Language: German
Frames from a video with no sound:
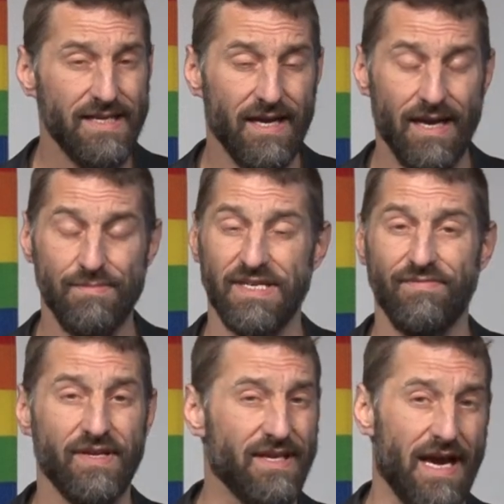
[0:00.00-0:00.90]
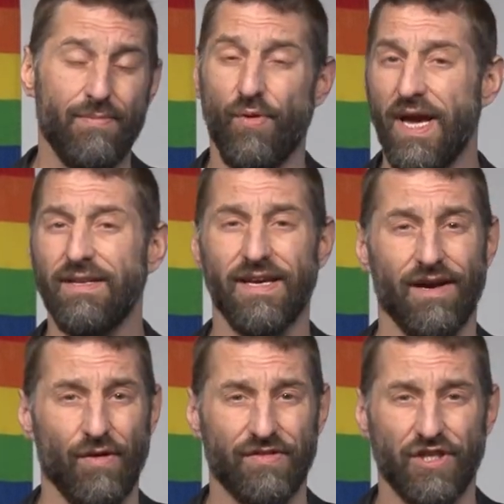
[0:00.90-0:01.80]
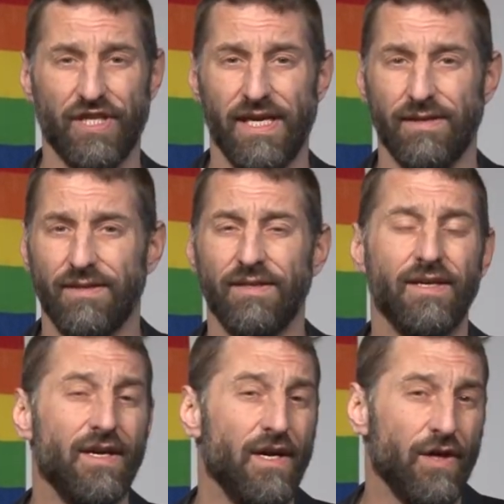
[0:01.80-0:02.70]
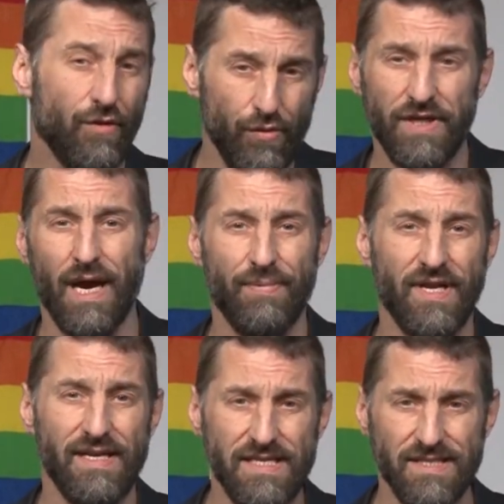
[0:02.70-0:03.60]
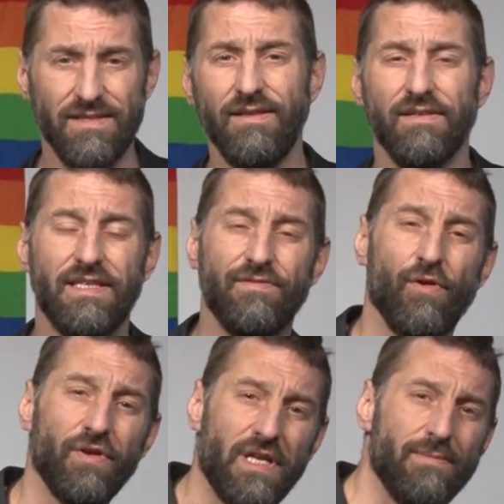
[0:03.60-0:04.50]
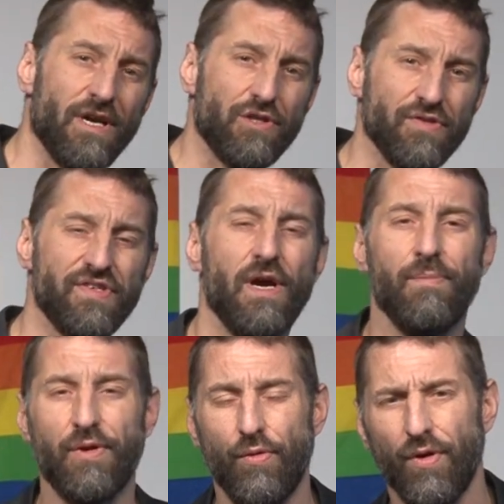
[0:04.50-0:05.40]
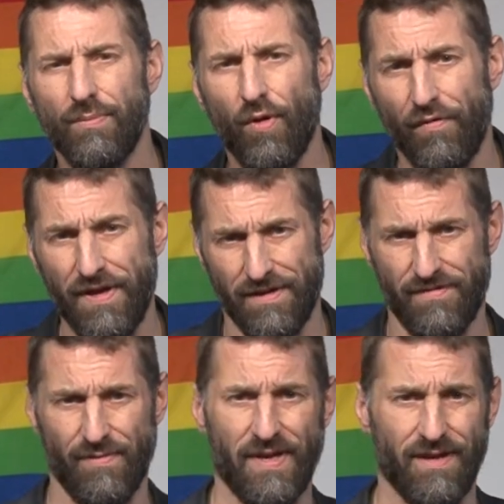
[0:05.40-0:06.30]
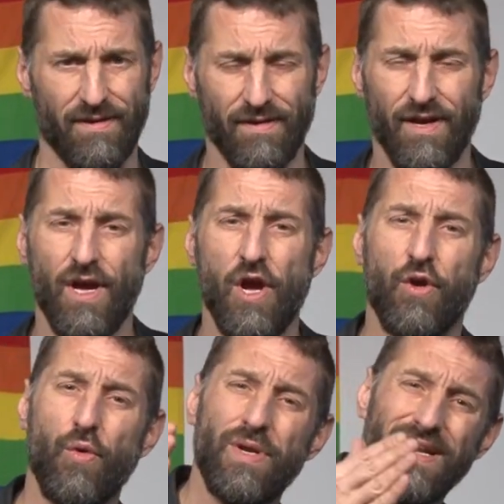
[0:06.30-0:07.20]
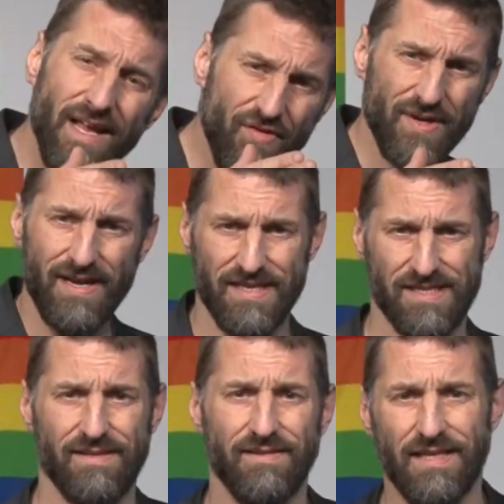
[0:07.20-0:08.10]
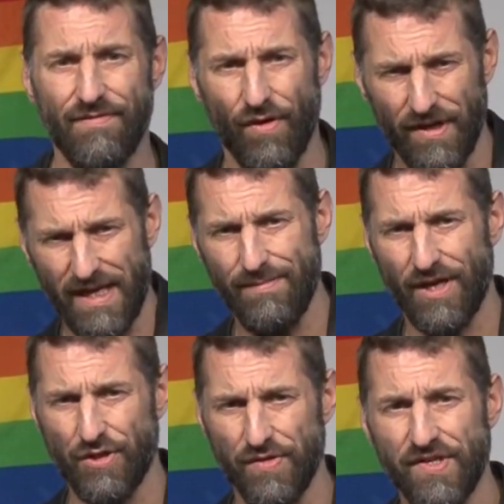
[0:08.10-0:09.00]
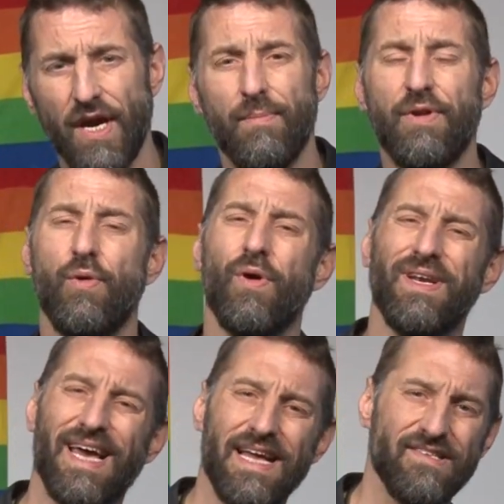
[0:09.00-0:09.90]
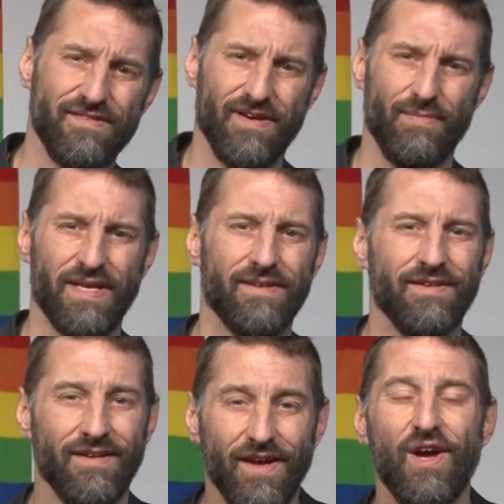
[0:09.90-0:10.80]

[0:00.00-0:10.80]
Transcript: Jahren haben sich einfach drei Projekte herausgestellt, Grüne Kapitalisten, die wollen Klimaschutz mit höheren Profiten verbinden. Grüne Nationalisten, die wollen Klimaschutz mit höheren Grenzen verbinden.